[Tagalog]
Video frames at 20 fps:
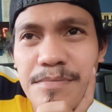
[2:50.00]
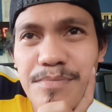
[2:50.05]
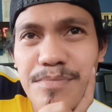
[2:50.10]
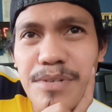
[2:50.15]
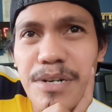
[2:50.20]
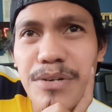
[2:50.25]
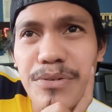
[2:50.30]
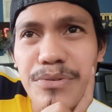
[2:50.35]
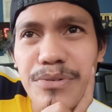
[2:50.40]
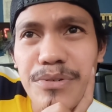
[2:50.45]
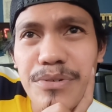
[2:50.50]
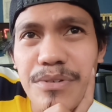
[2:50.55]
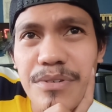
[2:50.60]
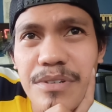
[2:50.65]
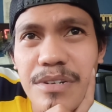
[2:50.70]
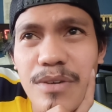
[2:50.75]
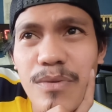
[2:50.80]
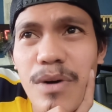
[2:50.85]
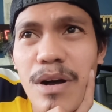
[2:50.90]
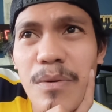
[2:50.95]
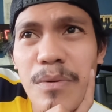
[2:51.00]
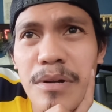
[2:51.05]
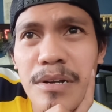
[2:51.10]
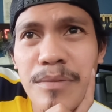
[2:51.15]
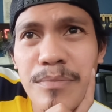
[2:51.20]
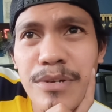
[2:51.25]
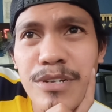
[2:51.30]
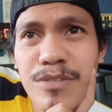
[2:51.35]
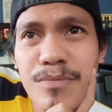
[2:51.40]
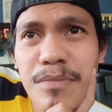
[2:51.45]
Paano yun? Kawawa
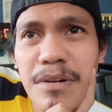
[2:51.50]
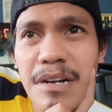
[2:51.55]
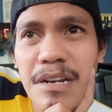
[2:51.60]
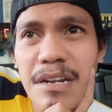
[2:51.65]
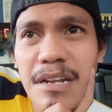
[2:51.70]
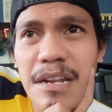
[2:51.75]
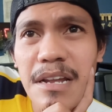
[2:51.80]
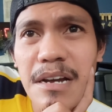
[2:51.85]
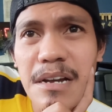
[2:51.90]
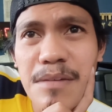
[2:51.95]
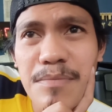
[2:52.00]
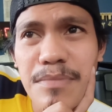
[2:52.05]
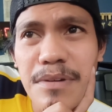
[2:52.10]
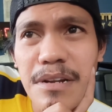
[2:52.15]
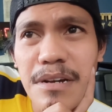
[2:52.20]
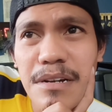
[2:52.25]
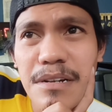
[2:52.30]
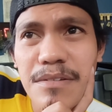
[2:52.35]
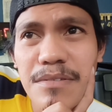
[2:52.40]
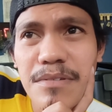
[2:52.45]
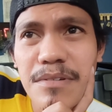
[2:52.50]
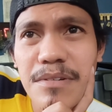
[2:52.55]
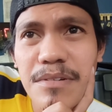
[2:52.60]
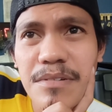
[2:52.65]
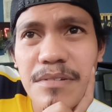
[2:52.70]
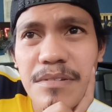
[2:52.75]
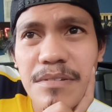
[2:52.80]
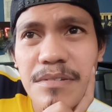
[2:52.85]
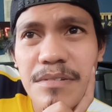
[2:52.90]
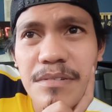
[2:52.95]
naman yung mga lalaki palang ano, no?
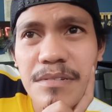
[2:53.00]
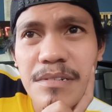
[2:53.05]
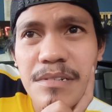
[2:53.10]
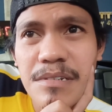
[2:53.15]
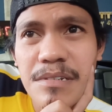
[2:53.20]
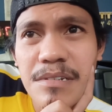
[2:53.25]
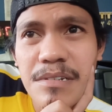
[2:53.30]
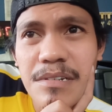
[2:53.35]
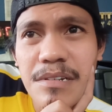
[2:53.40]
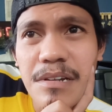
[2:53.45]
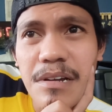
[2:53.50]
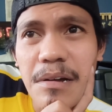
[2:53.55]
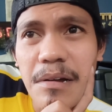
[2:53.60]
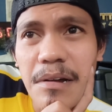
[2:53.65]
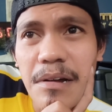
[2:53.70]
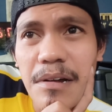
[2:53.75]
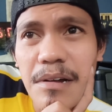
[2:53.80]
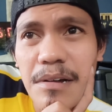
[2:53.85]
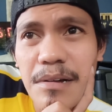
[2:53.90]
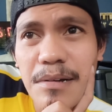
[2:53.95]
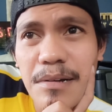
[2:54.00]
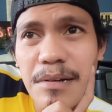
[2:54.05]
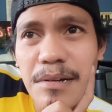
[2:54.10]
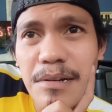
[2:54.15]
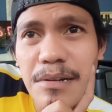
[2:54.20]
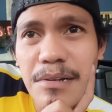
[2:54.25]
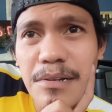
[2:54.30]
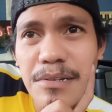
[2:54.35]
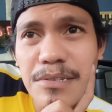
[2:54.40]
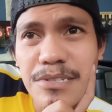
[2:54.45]

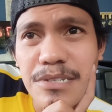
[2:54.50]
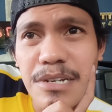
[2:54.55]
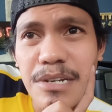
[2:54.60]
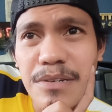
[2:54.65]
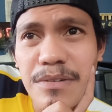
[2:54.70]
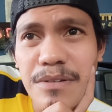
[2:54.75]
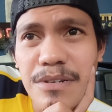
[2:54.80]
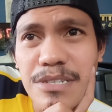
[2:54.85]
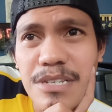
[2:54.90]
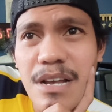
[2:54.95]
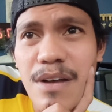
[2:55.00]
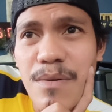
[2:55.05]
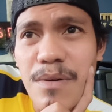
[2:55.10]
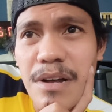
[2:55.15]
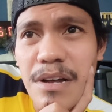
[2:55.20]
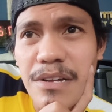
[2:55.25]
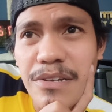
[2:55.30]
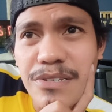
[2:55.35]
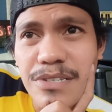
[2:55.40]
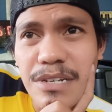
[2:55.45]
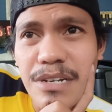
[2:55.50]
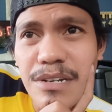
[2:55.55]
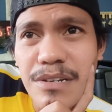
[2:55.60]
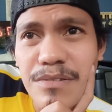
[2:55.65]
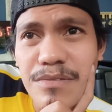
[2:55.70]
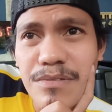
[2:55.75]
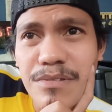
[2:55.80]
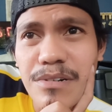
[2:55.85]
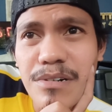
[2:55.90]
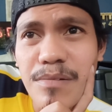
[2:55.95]
uh, isa lang yung asawa, isa
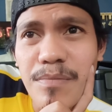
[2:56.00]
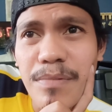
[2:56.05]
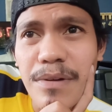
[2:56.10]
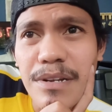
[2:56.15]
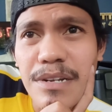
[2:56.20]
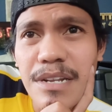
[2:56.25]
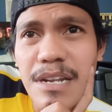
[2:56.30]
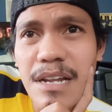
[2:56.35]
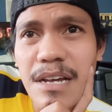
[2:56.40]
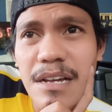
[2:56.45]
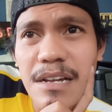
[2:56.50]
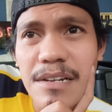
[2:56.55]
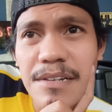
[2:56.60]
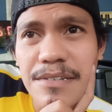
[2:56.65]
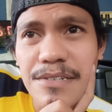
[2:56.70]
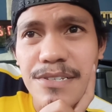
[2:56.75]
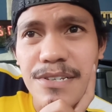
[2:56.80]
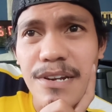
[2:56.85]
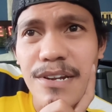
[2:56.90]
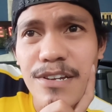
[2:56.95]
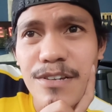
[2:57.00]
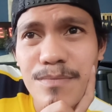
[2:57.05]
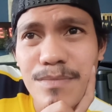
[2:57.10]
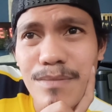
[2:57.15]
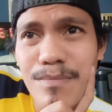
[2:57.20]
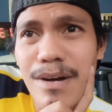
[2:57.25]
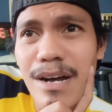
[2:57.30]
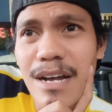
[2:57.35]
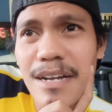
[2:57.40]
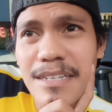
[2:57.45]
lang yung girlfriend nila, isa lang yung
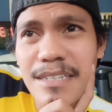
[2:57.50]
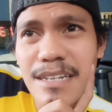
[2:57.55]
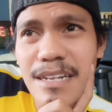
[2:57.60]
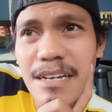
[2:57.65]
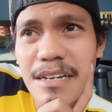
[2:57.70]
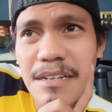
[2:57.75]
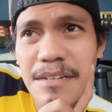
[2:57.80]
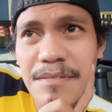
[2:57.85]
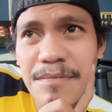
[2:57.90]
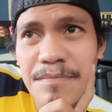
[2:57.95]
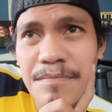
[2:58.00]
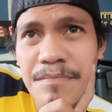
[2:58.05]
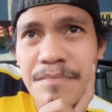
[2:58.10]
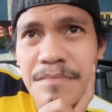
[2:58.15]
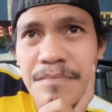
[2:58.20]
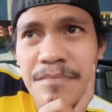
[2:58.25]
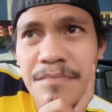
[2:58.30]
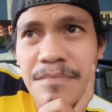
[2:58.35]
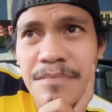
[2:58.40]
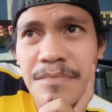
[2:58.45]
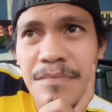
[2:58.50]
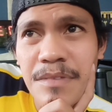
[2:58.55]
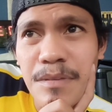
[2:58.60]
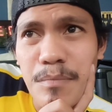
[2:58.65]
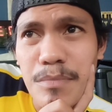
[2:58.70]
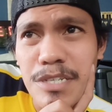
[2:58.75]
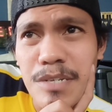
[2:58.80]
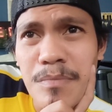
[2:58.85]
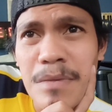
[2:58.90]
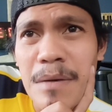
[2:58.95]
babae nila.
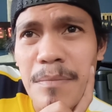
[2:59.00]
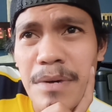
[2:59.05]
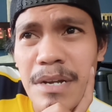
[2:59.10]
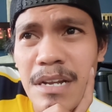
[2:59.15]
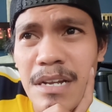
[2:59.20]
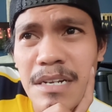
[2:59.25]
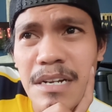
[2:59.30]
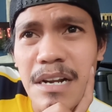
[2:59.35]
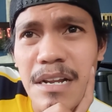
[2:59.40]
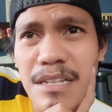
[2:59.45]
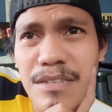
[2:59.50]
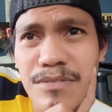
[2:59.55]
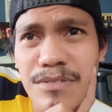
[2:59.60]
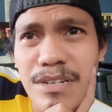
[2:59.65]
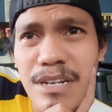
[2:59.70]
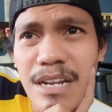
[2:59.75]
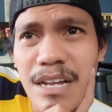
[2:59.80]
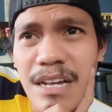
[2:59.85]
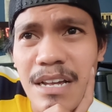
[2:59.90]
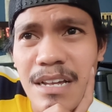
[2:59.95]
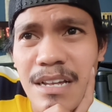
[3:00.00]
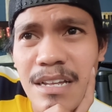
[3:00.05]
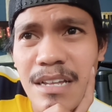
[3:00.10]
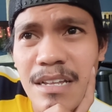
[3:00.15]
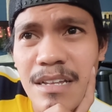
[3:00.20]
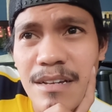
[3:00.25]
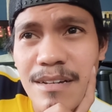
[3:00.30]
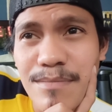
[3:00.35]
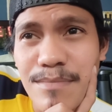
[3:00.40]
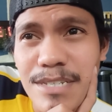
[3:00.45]
Masama pala ang trato nila.
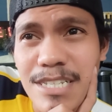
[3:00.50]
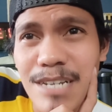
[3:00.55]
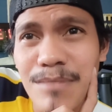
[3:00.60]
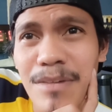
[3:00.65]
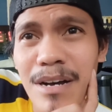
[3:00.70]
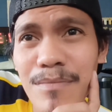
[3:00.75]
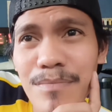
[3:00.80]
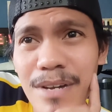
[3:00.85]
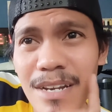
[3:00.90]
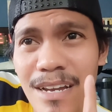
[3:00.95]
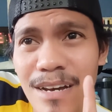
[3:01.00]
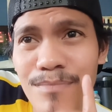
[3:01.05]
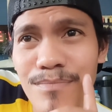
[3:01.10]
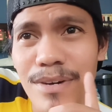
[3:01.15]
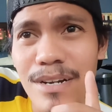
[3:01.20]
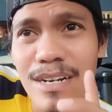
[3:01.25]
Masama pala ang